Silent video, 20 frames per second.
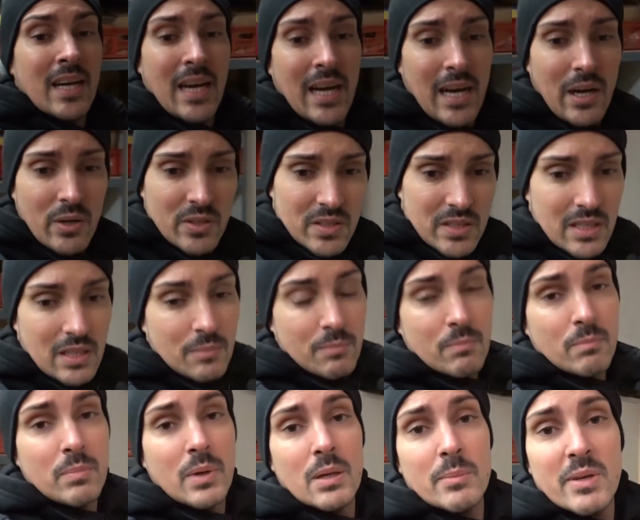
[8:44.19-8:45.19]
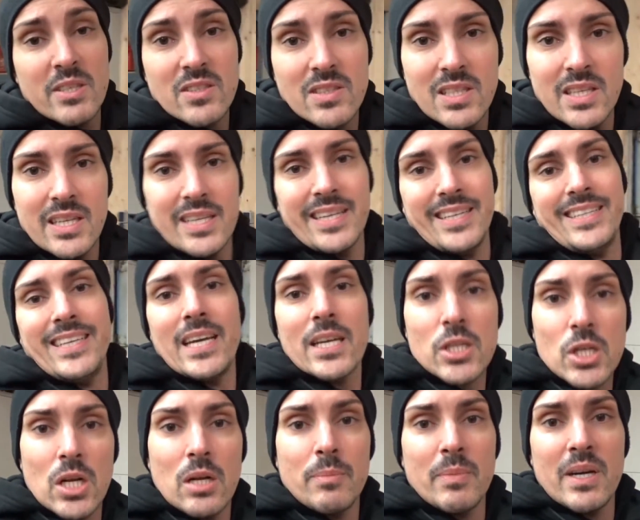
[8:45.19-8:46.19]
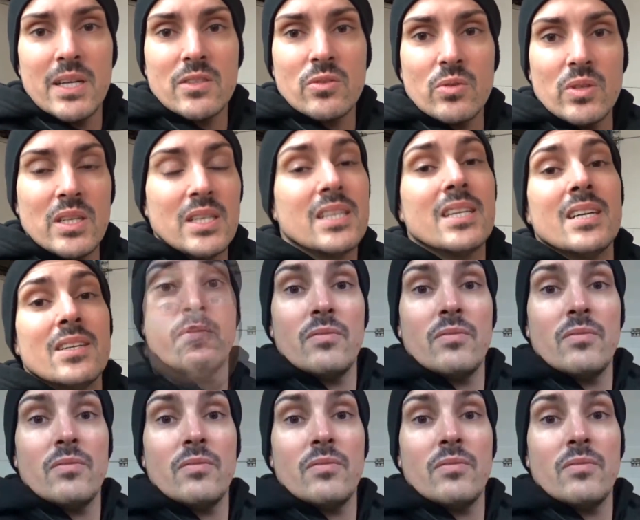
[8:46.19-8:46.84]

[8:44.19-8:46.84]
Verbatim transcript: Außerdem beim ST geht die Heckscheibenheizung nicht.